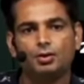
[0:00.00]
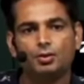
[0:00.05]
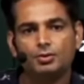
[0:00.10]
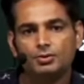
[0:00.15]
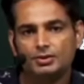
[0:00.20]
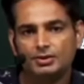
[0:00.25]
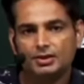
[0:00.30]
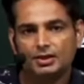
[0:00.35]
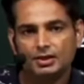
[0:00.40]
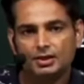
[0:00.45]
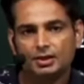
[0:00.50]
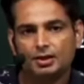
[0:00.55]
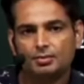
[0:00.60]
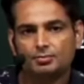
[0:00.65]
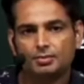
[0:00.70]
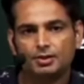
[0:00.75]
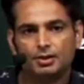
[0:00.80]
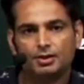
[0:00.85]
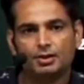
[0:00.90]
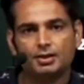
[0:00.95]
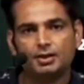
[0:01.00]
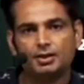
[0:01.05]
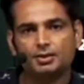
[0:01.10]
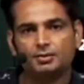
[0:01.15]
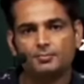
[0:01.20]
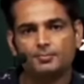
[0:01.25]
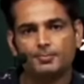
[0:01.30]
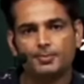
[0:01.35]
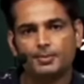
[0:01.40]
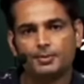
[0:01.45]
और ये काम करके
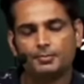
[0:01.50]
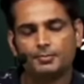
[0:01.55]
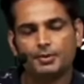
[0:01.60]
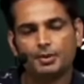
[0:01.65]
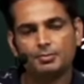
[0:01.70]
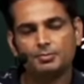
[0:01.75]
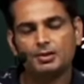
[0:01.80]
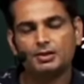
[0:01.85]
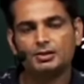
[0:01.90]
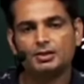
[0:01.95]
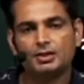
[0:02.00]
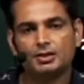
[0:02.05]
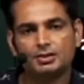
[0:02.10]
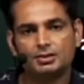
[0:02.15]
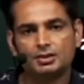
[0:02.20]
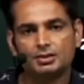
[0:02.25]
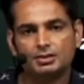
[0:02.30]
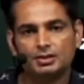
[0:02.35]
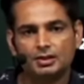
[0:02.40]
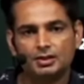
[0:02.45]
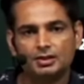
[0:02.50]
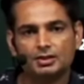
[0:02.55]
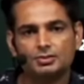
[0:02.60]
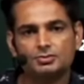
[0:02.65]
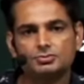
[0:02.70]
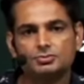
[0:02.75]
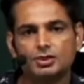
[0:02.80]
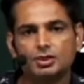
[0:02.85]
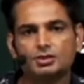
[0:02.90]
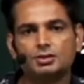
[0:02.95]
फिर मैं इतना धन धान्य
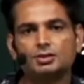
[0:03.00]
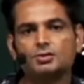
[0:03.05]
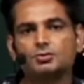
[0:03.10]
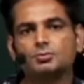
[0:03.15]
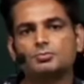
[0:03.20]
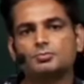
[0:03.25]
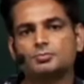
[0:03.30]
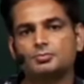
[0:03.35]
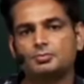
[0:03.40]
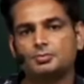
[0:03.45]
जुटाता हूँ